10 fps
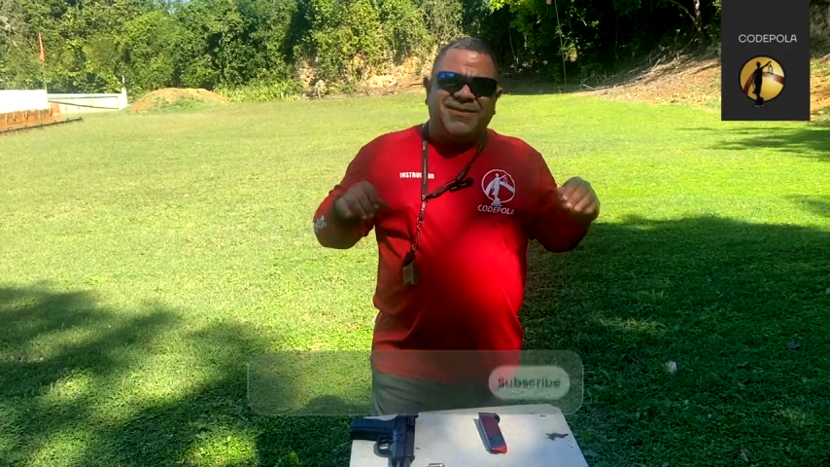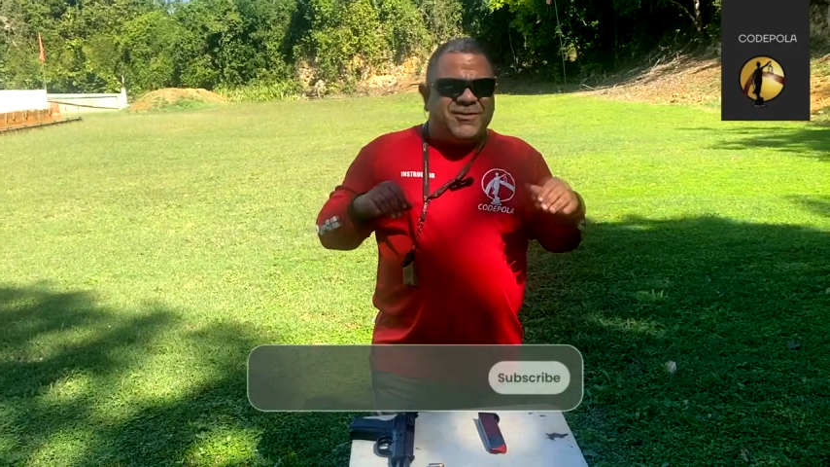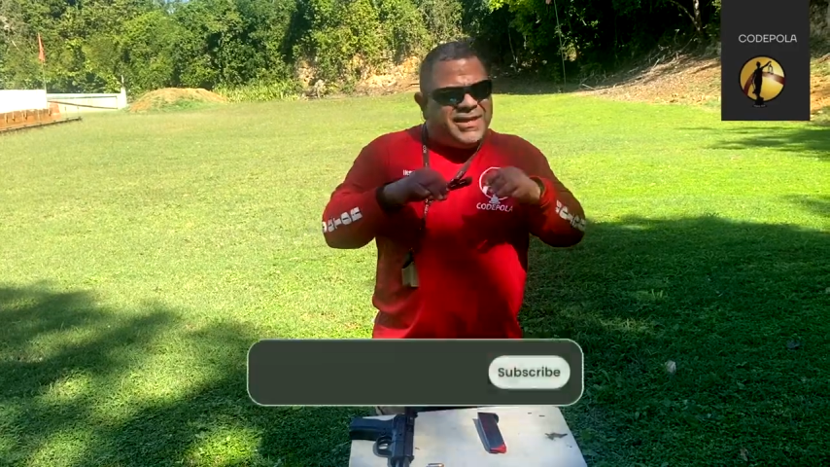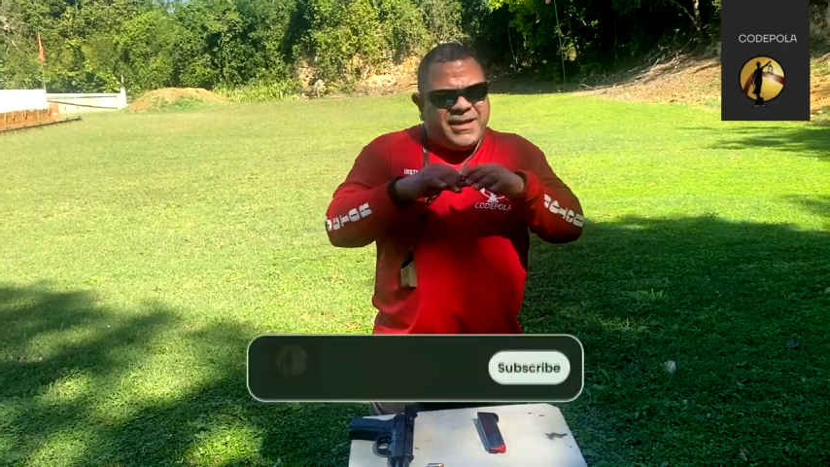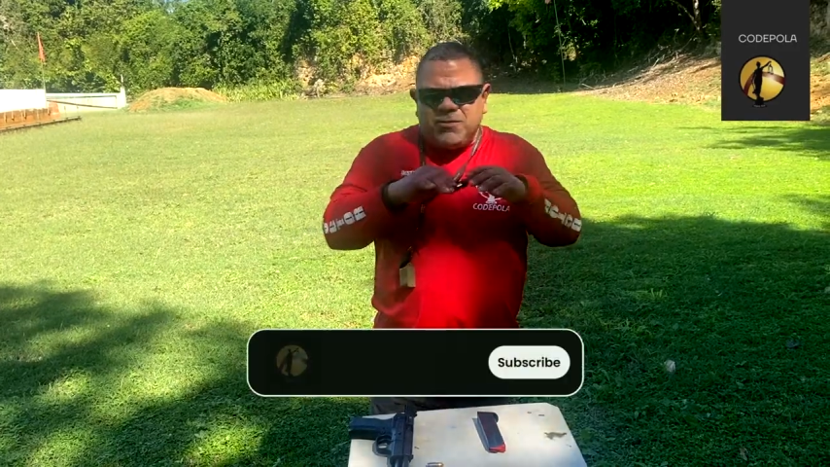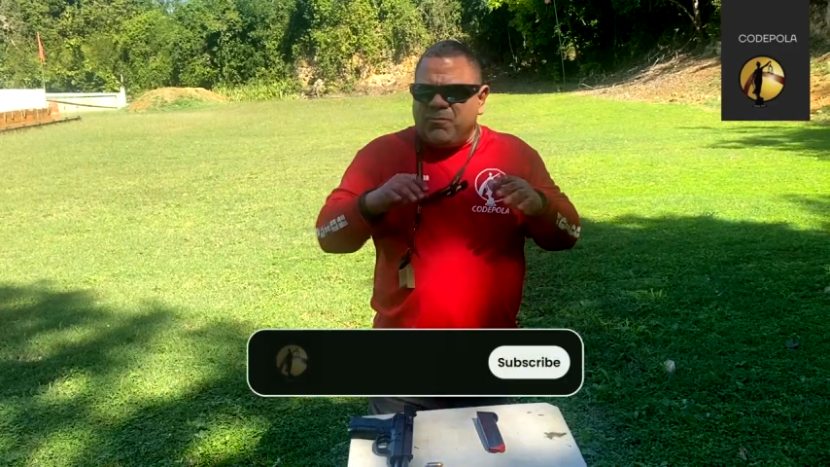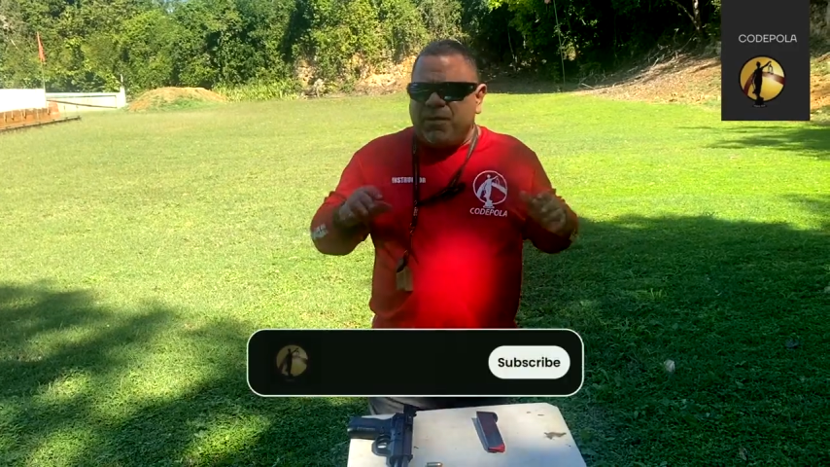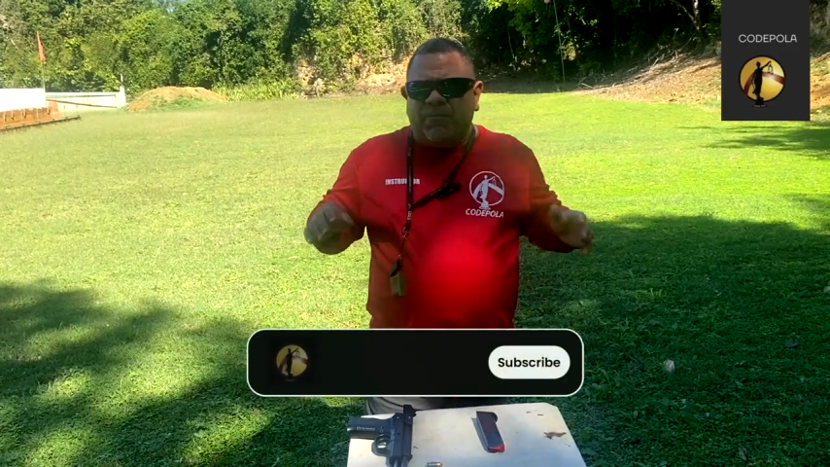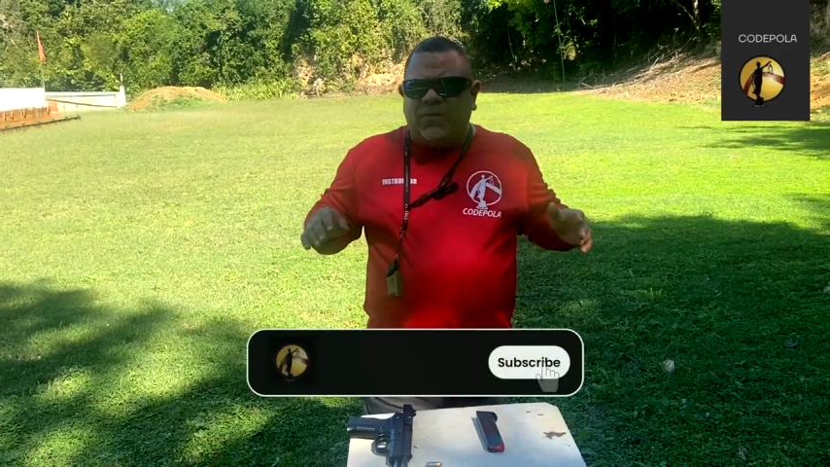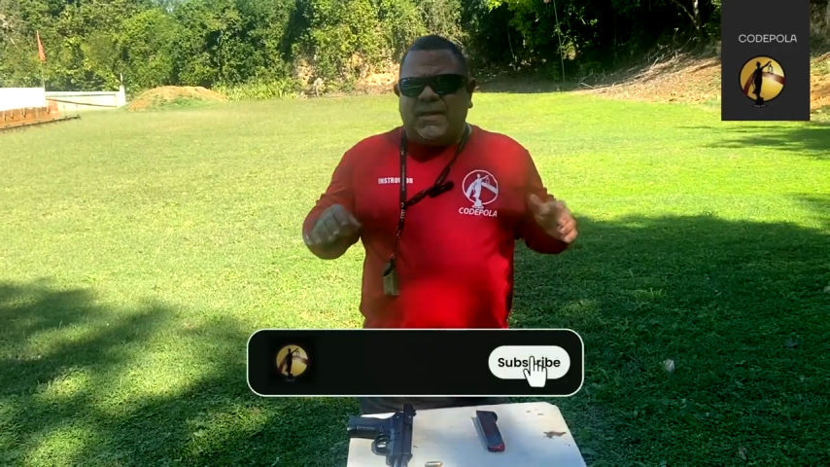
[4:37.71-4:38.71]
Sí, eso es
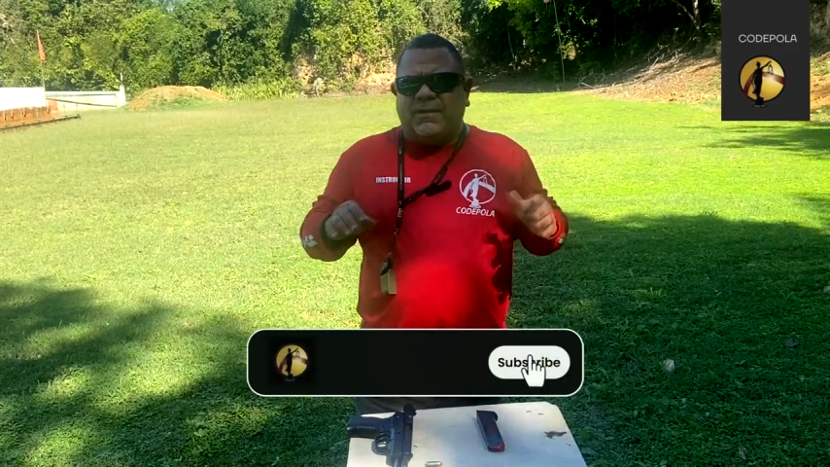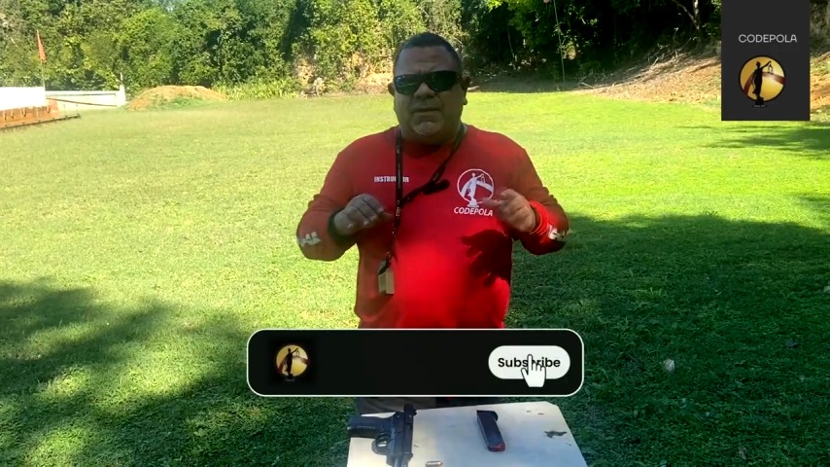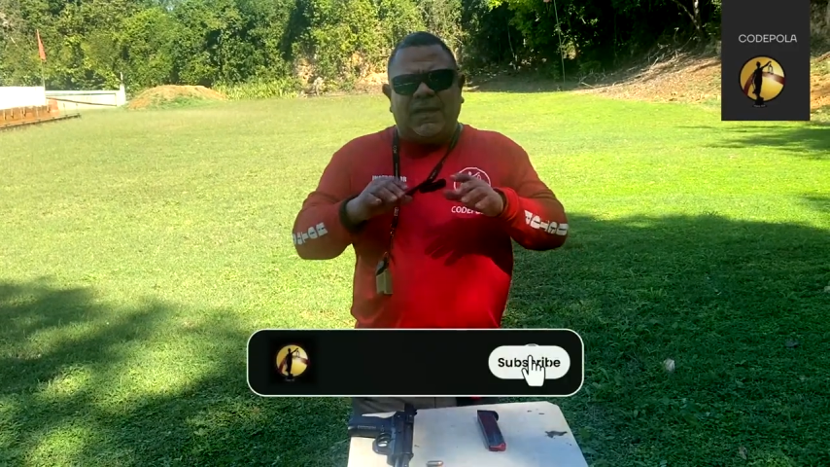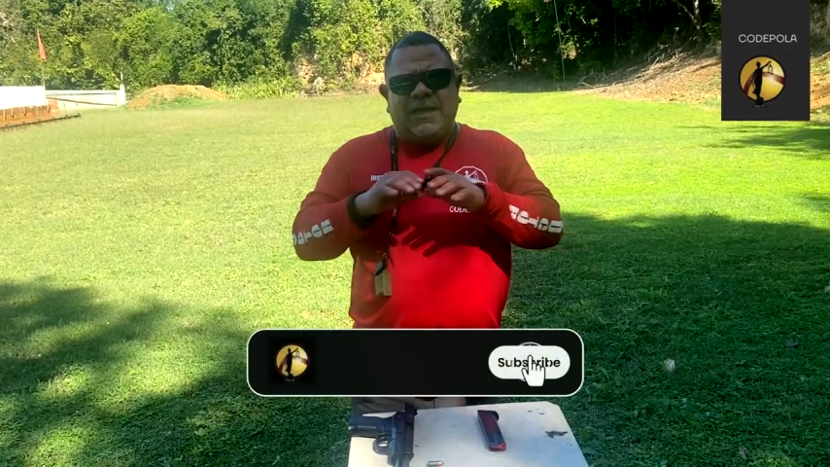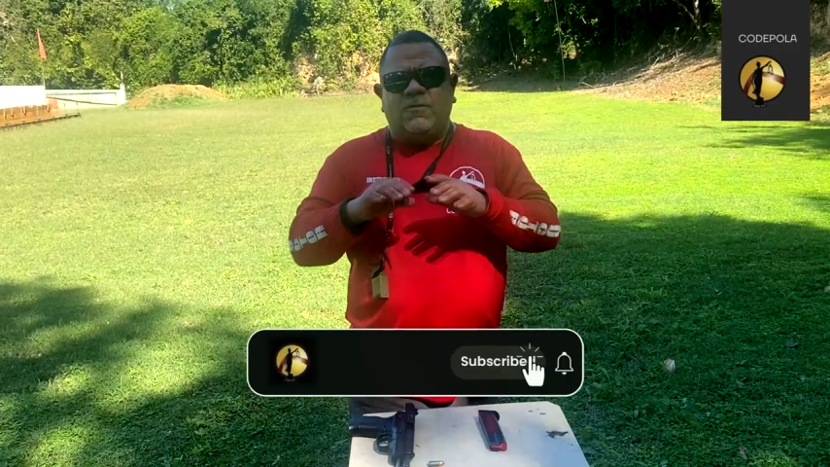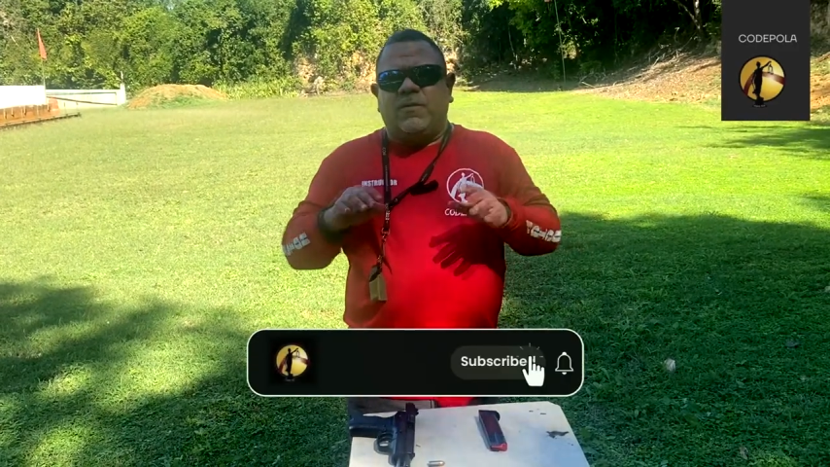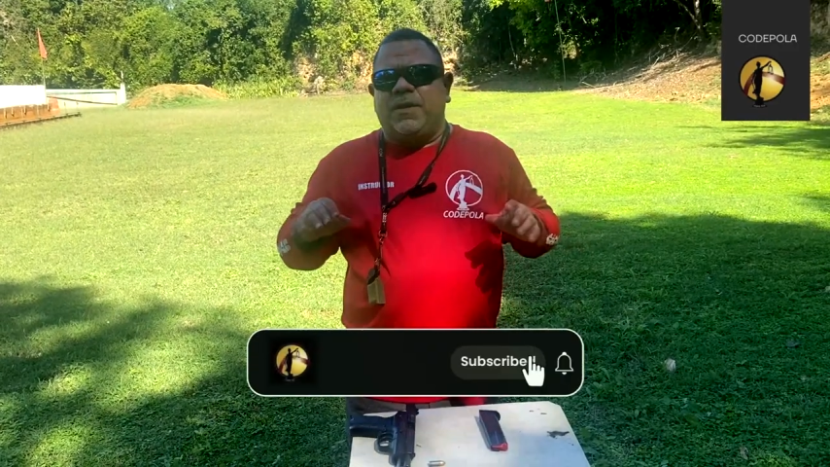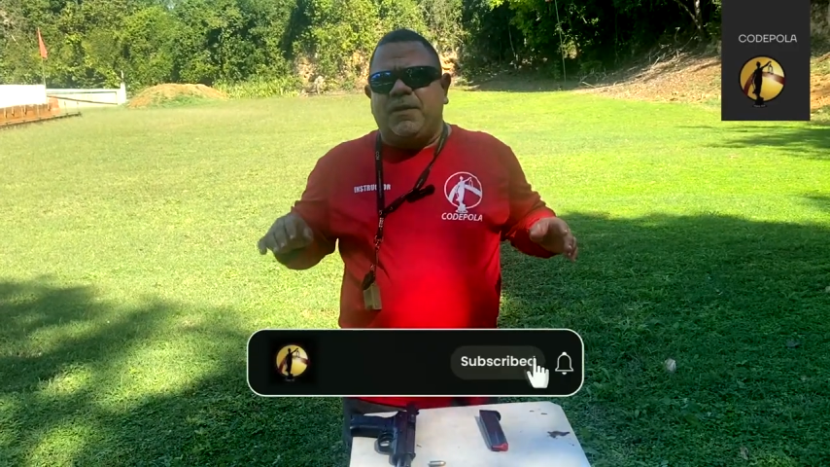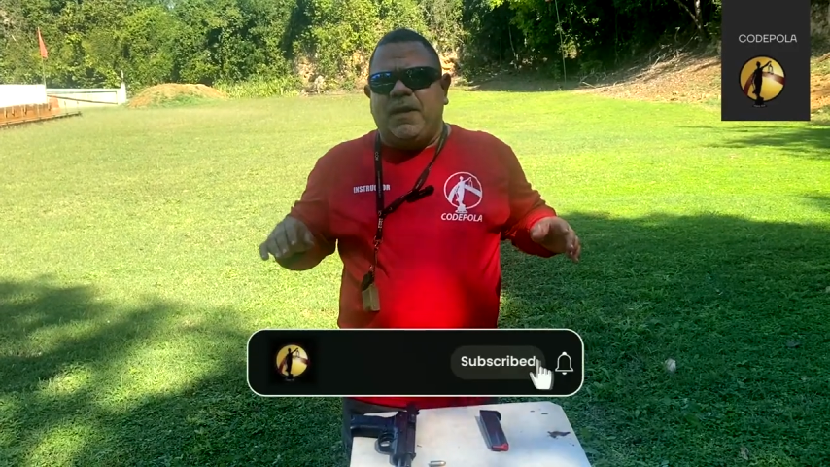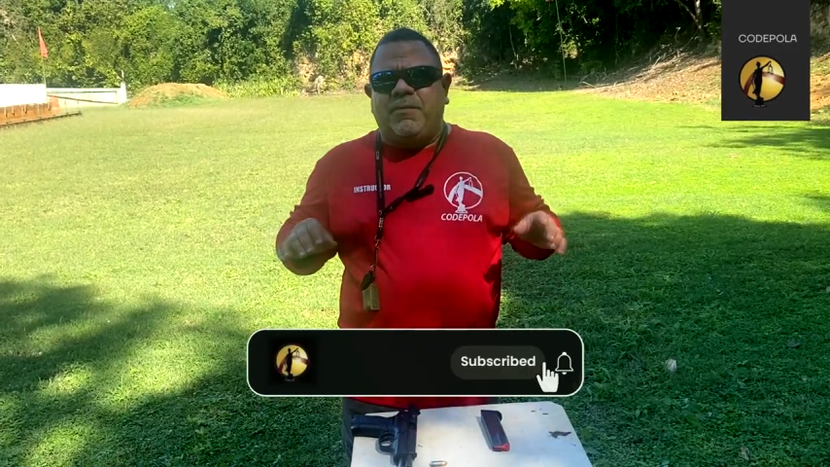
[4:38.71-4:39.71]
bien importante. Dele
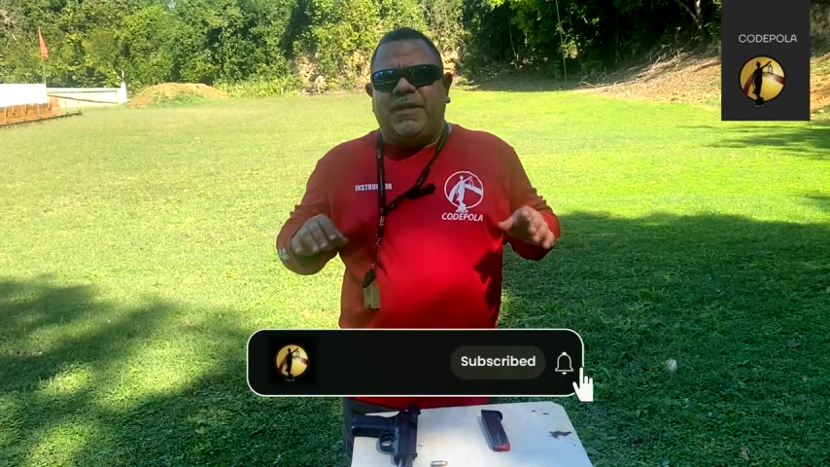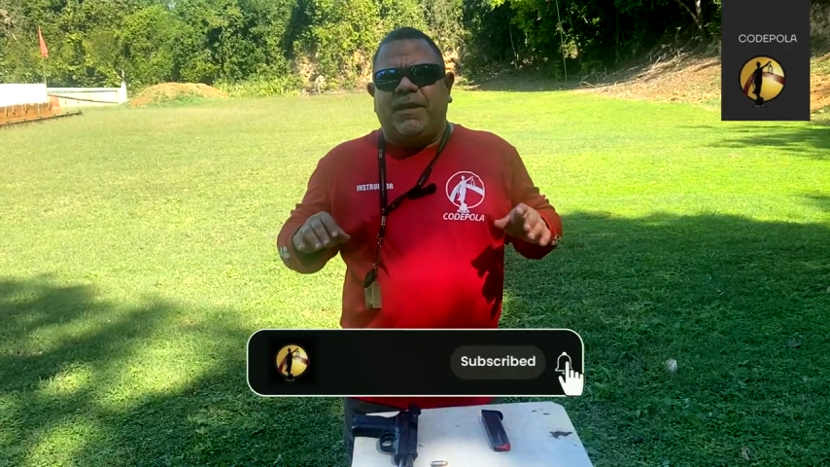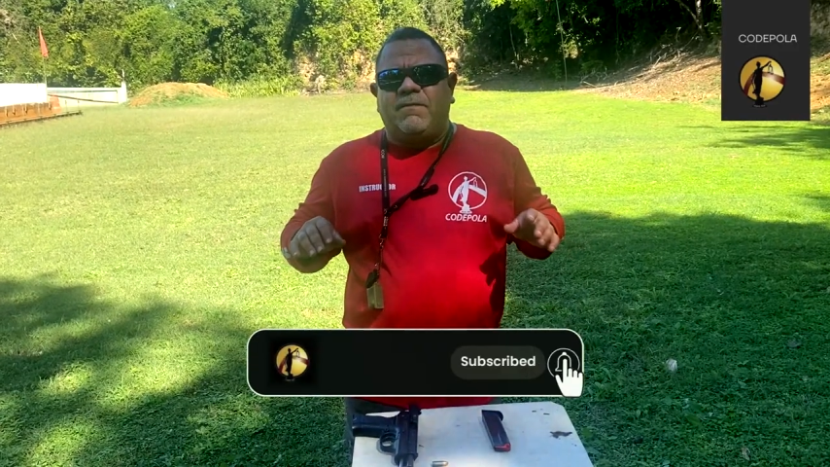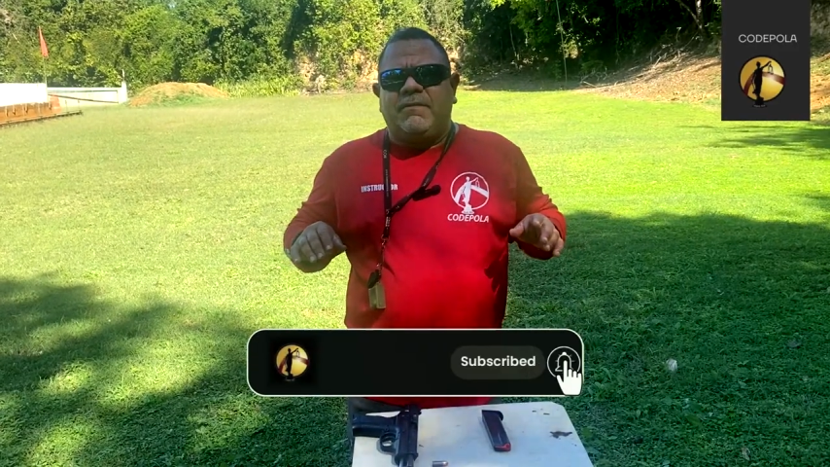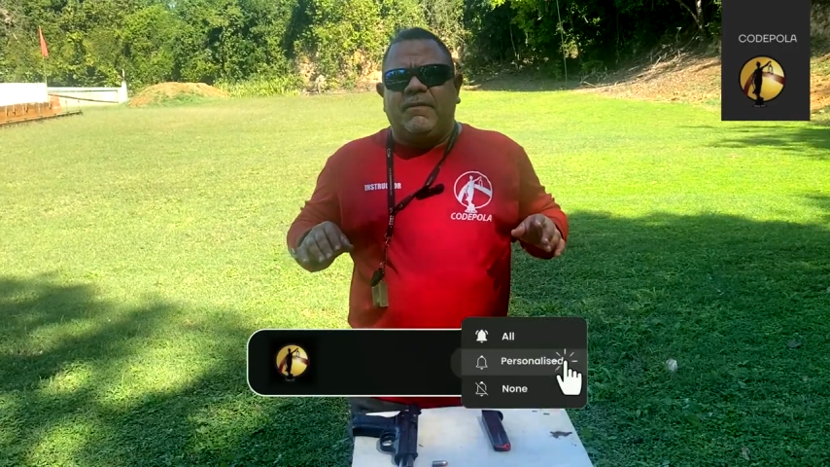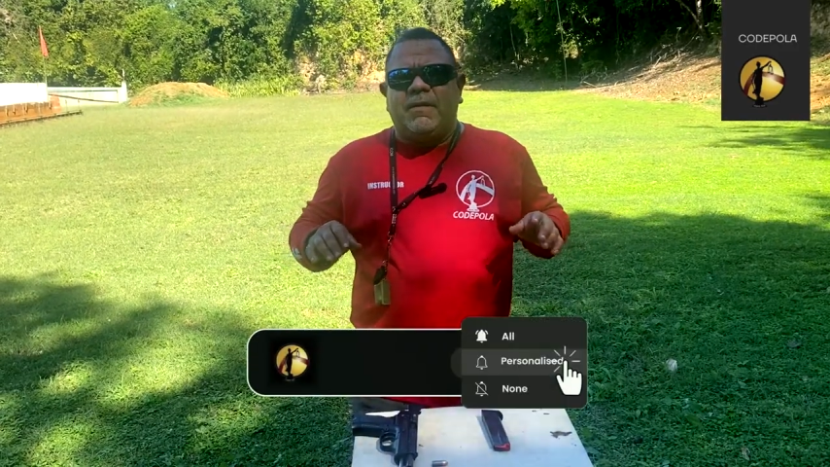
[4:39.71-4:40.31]
suscribir al video.